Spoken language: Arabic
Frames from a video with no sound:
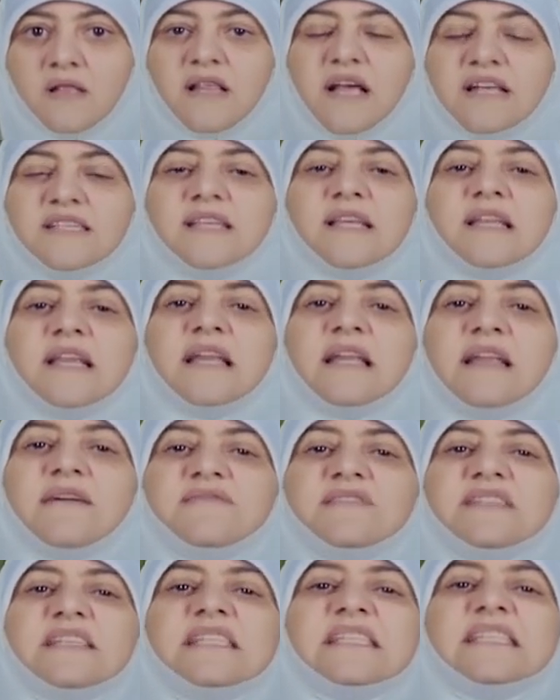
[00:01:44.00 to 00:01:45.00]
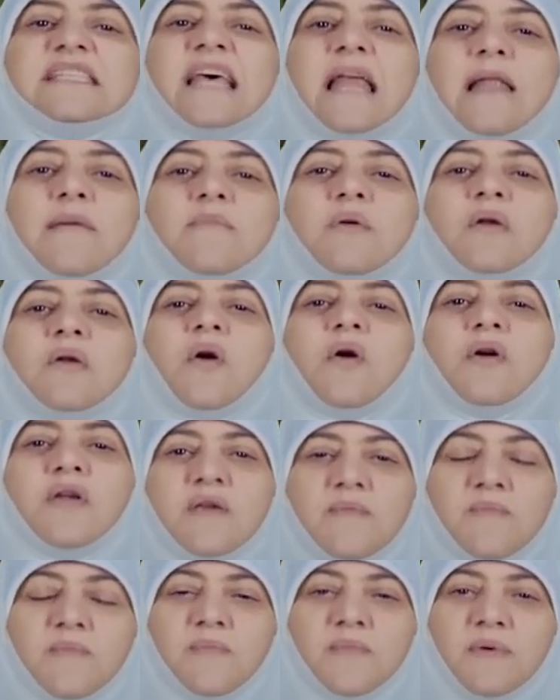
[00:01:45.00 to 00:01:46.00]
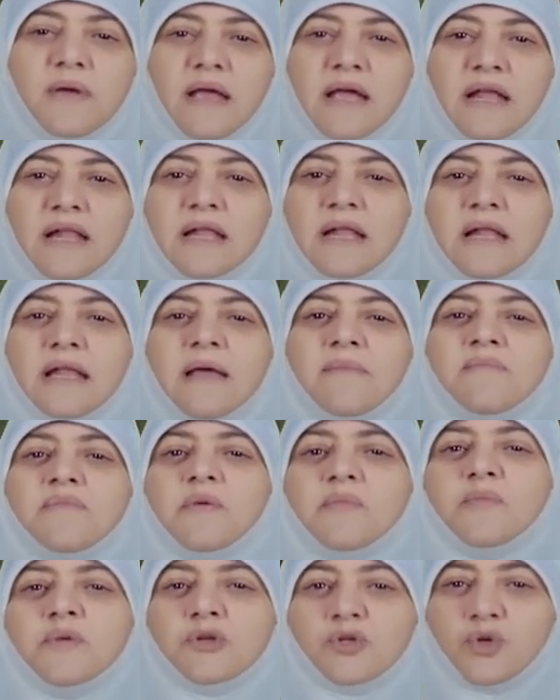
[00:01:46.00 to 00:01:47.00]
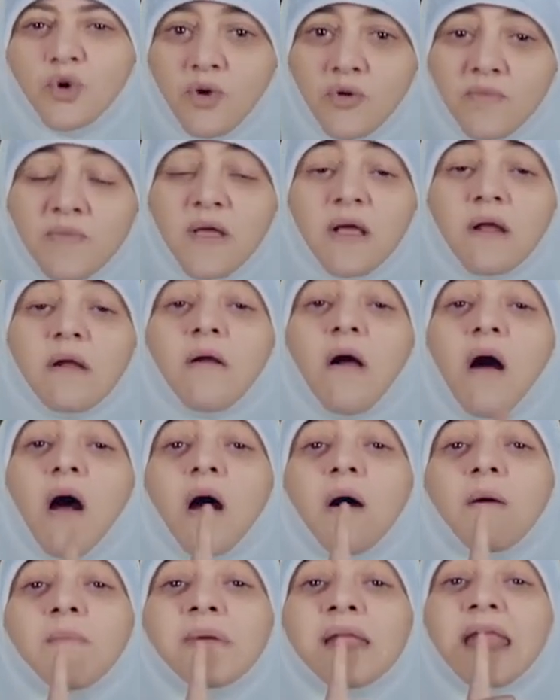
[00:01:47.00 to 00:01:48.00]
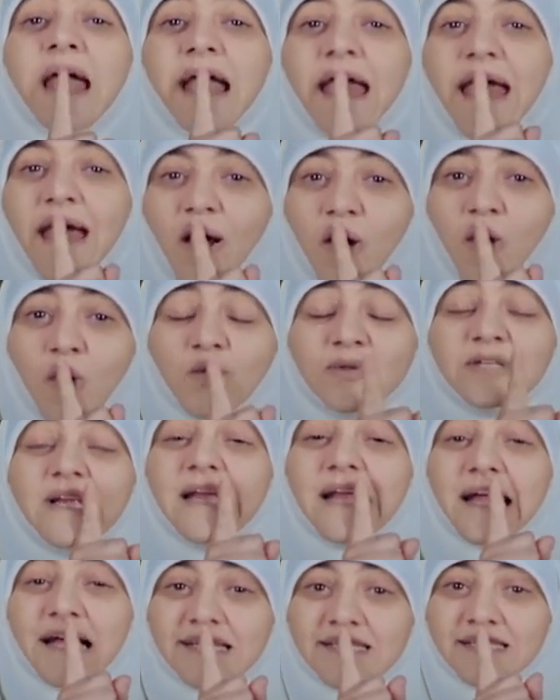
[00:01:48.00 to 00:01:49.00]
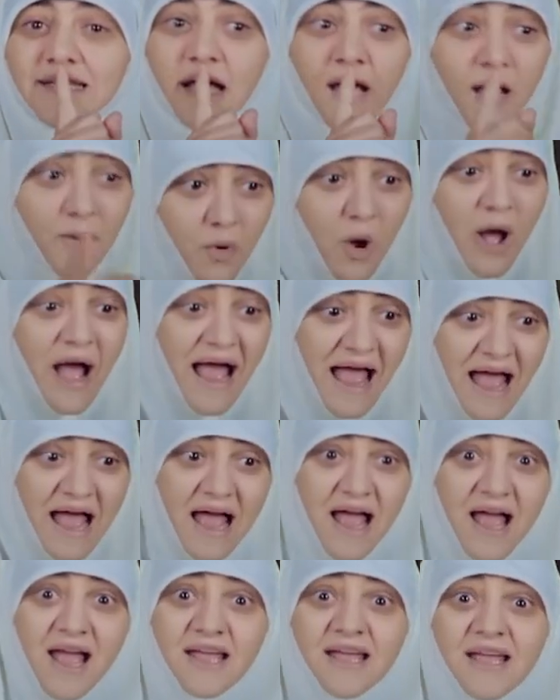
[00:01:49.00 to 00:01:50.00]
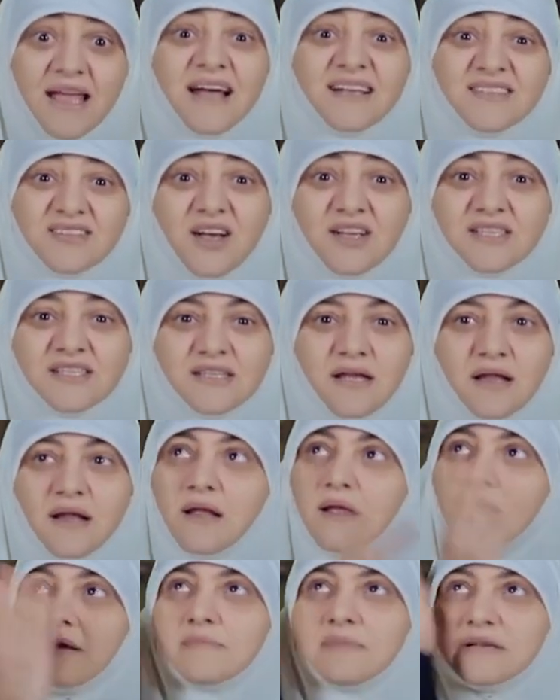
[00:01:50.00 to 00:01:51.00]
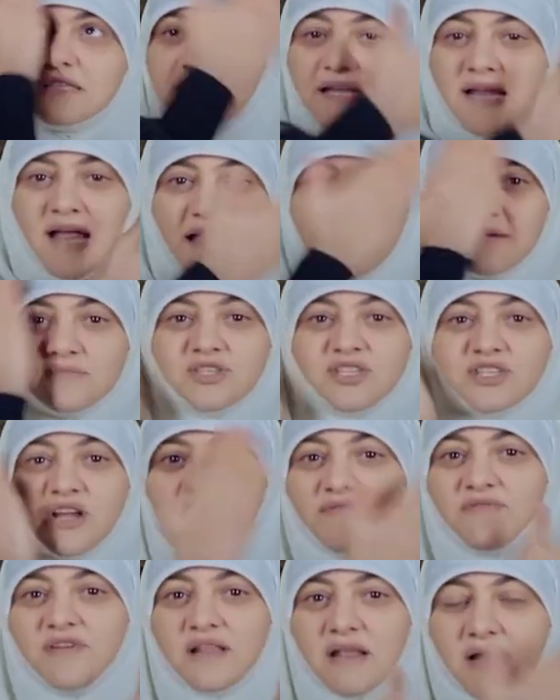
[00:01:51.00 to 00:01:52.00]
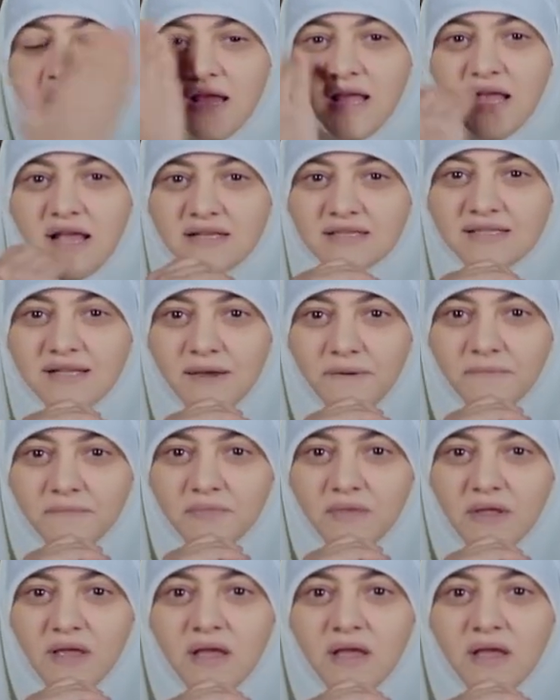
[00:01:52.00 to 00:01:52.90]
التاثير النفسي السلبي الرهيب اللي الابن بيشعر بيه رغم نجاحه ودي الكارثه هو حقق انجاز اصلا بس الاهل مش شايفين الانجاز ده